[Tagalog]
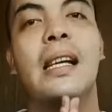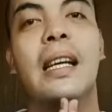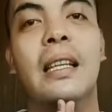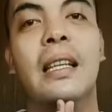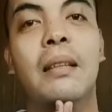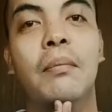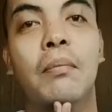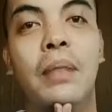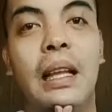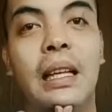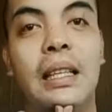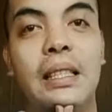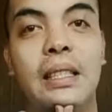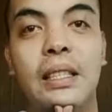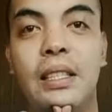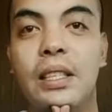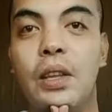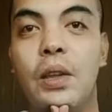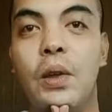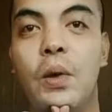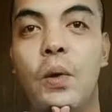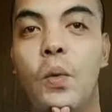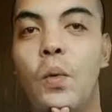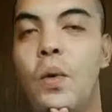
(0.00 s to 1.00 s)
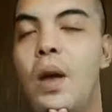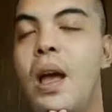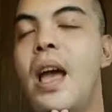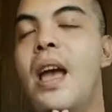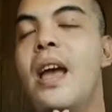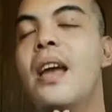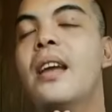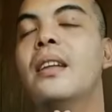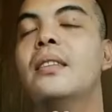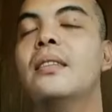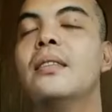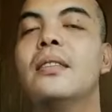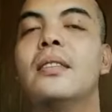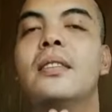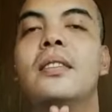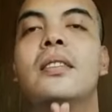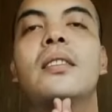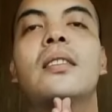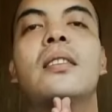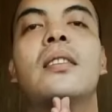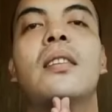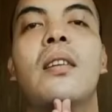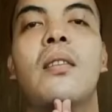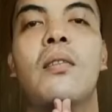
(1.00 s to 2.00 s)
God bless you and
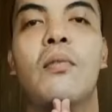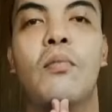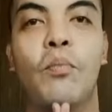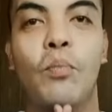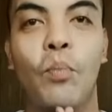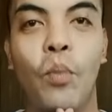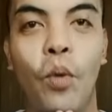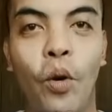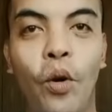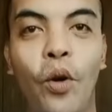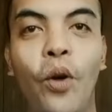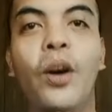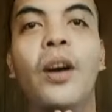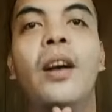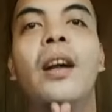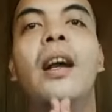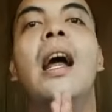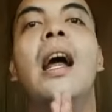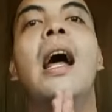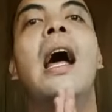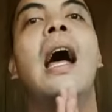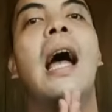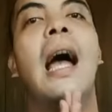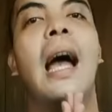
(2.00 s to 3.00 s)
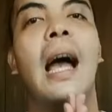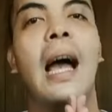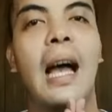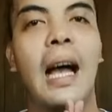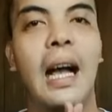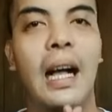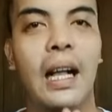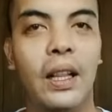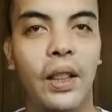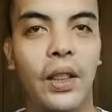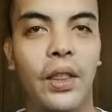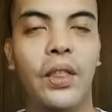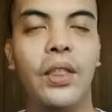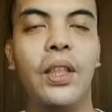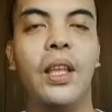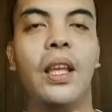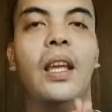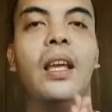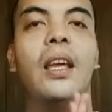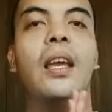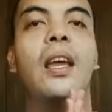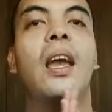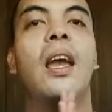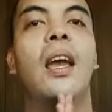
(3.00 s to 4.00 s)
more
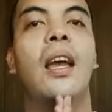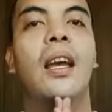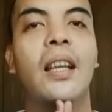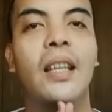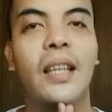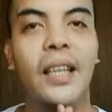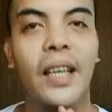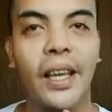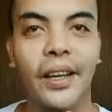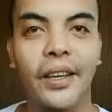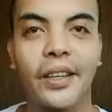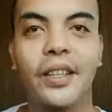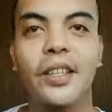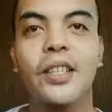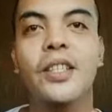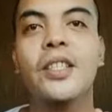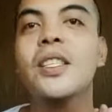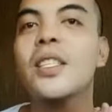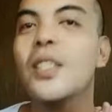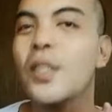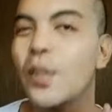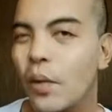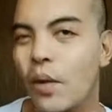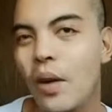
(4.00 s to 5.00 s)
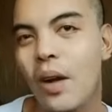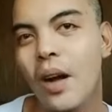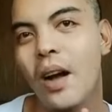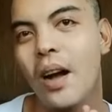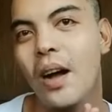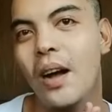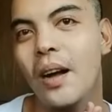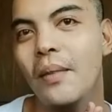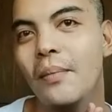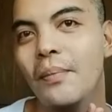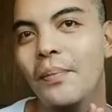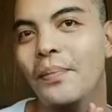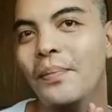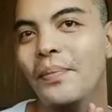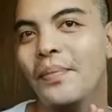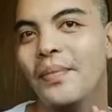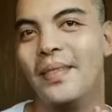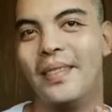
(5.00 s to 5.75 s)
healthy years to come.